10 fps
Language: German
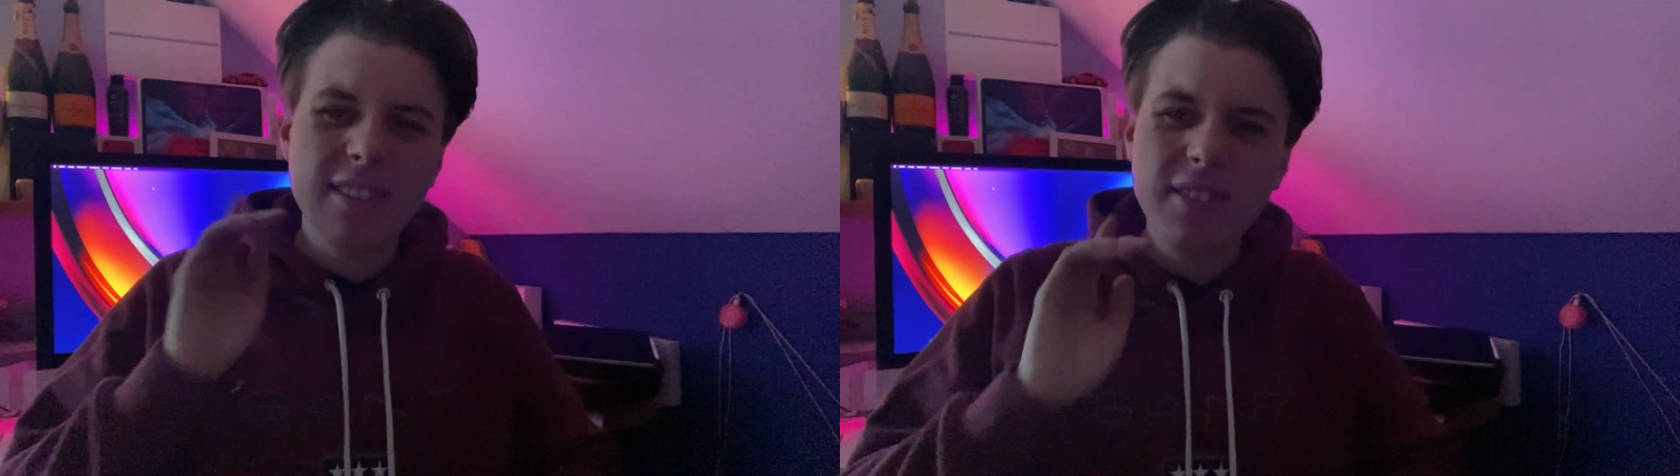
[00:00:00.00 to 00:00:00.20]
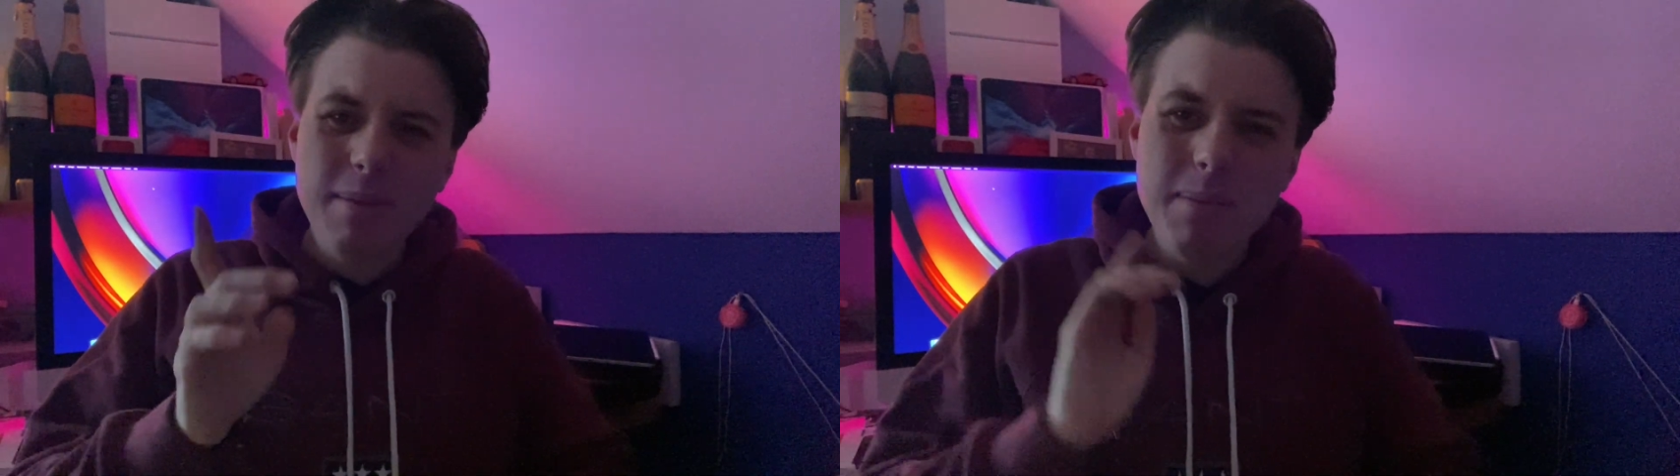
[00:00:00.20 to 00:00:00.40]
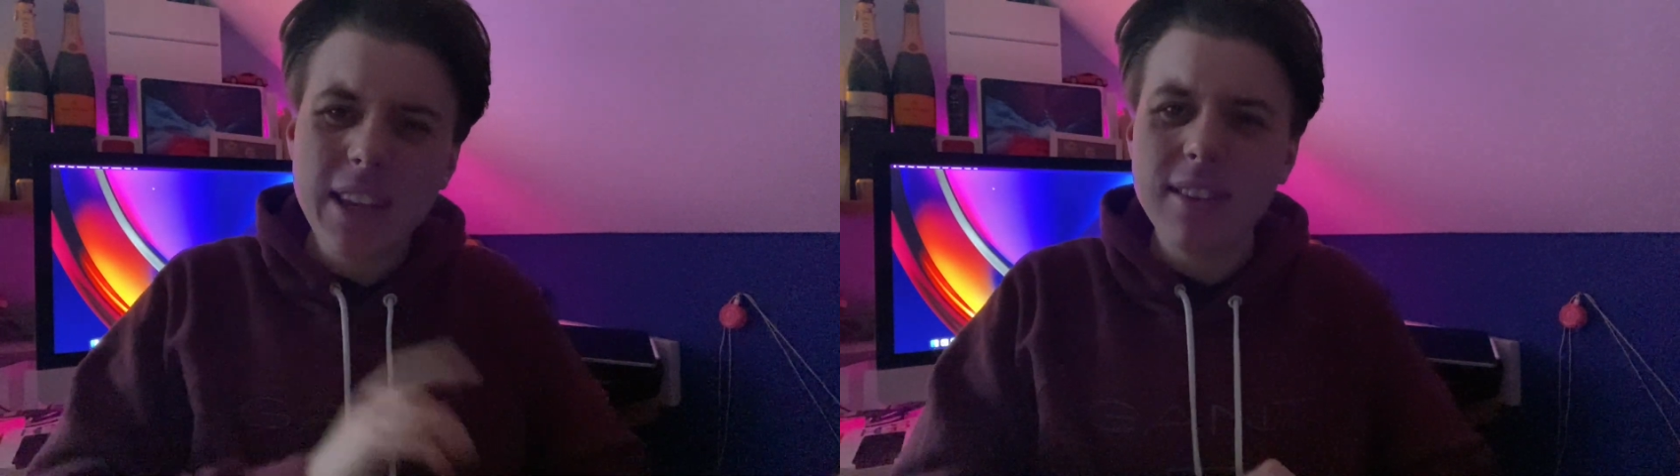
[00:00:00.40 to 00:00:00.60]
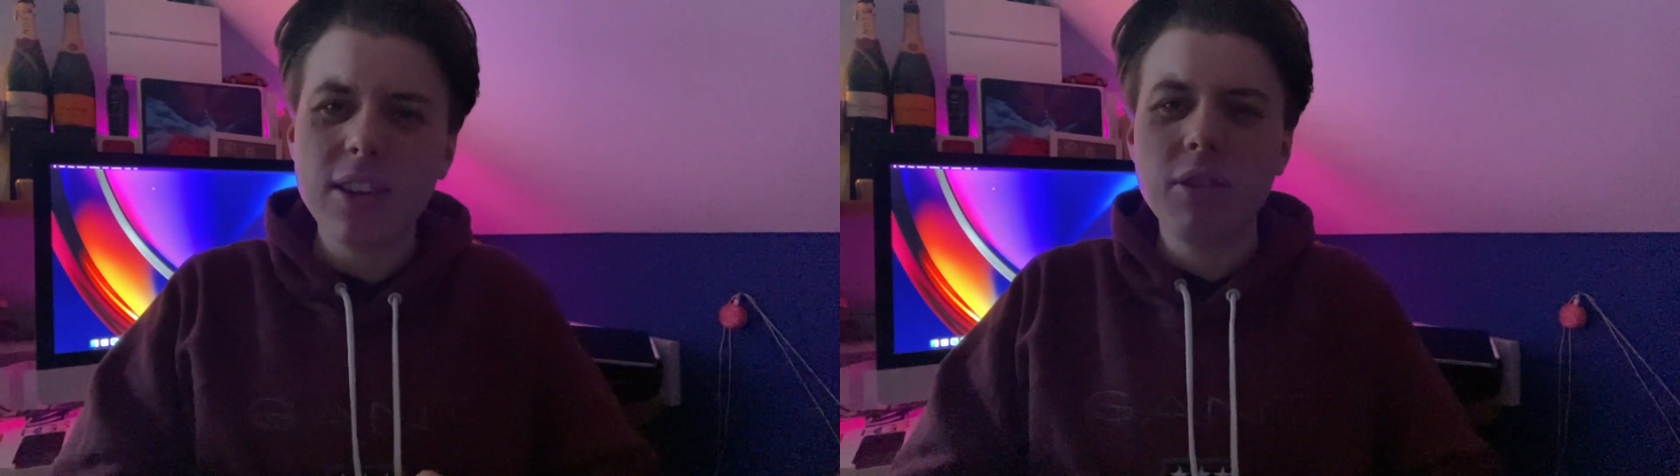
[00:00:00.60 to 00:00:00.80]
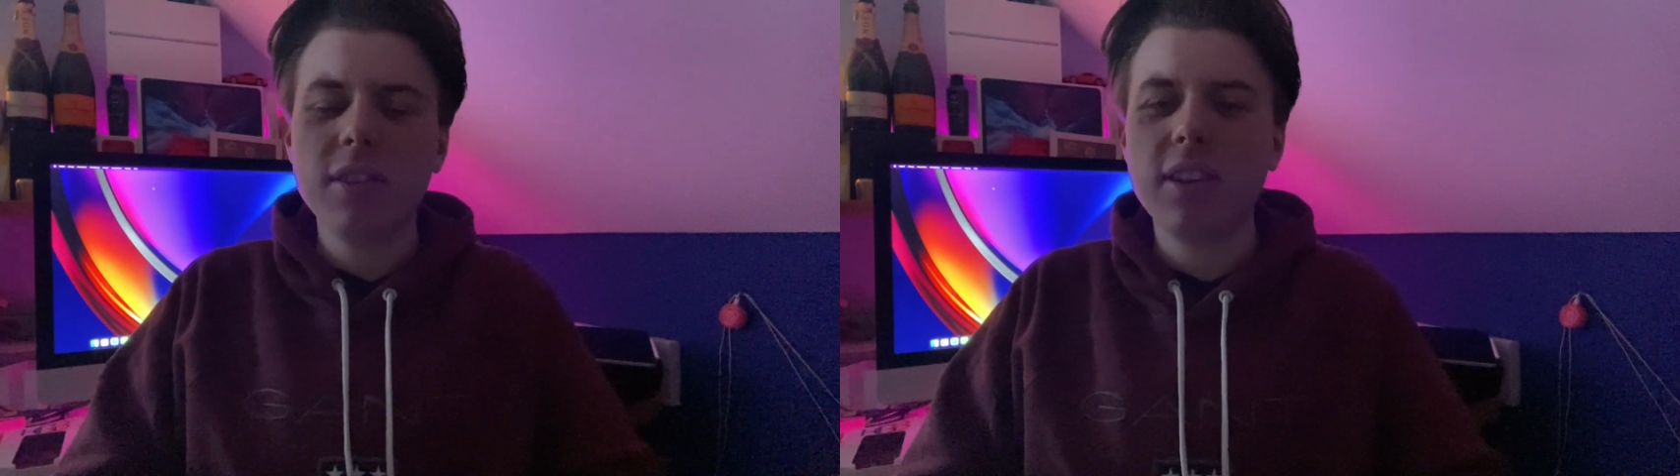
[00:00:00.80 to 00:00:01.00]
Es wird
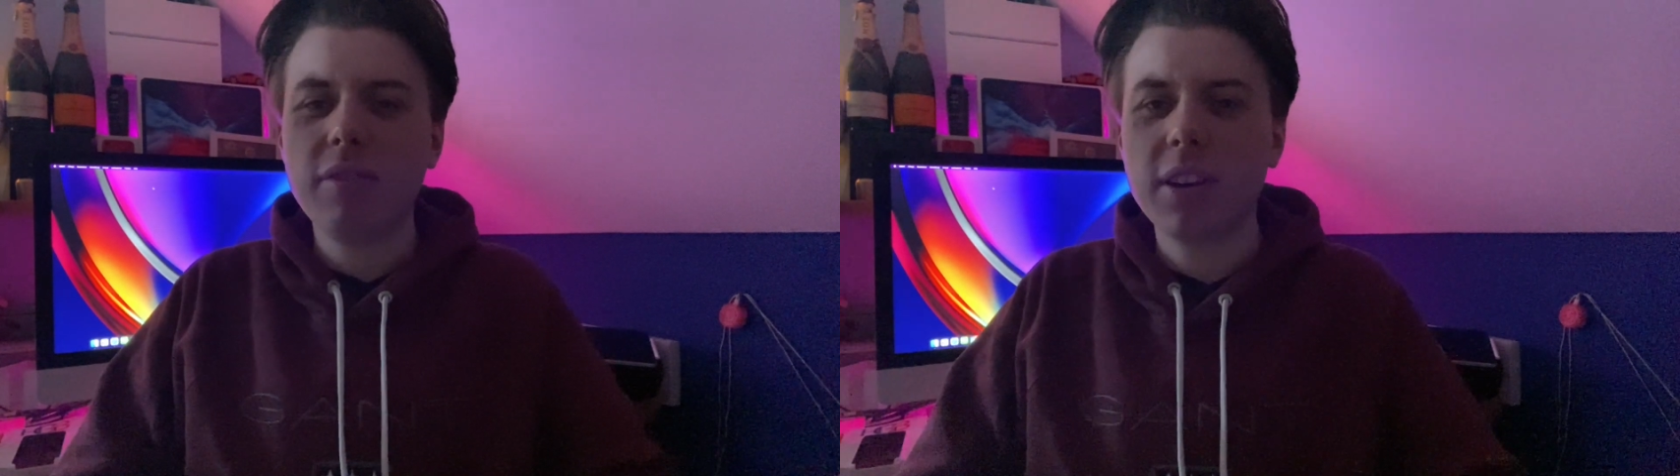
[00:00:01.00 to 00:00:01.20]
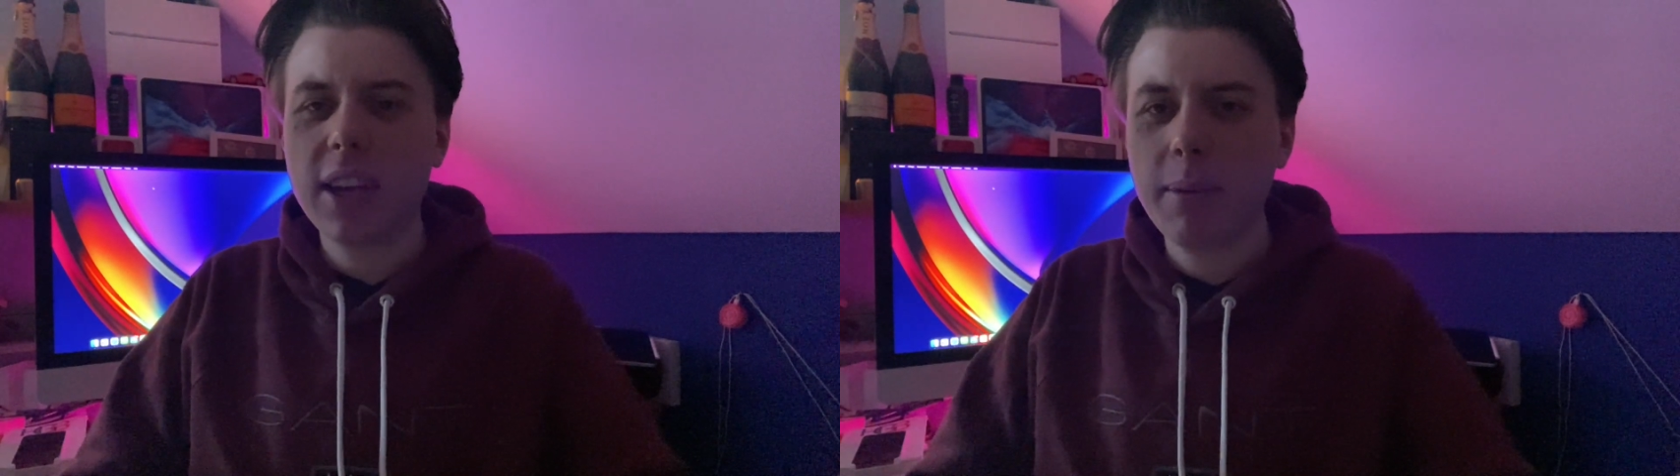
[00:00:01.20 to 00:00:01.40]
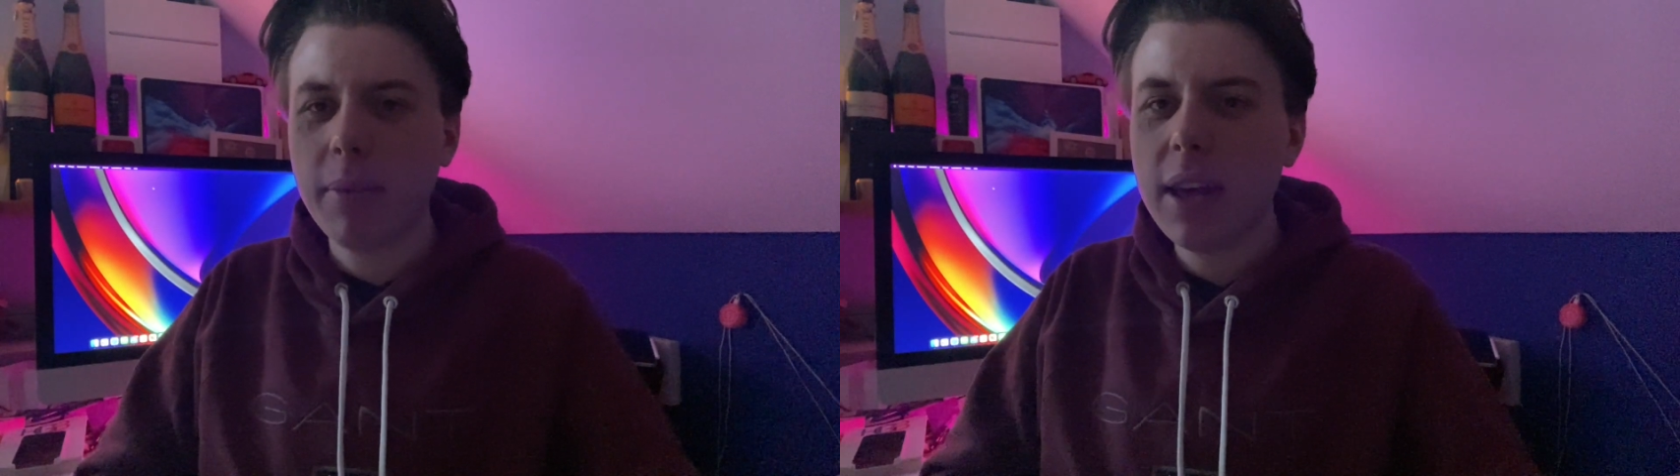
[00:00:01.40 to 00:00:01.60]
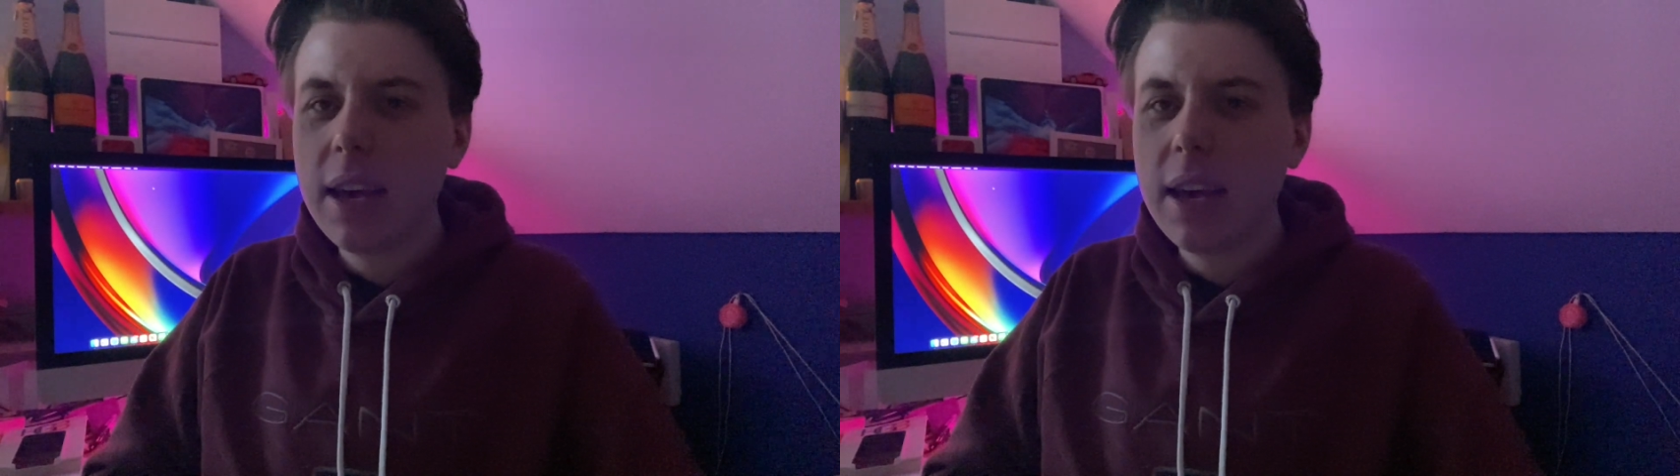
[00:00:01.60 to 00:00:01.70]
massig Content davon geben.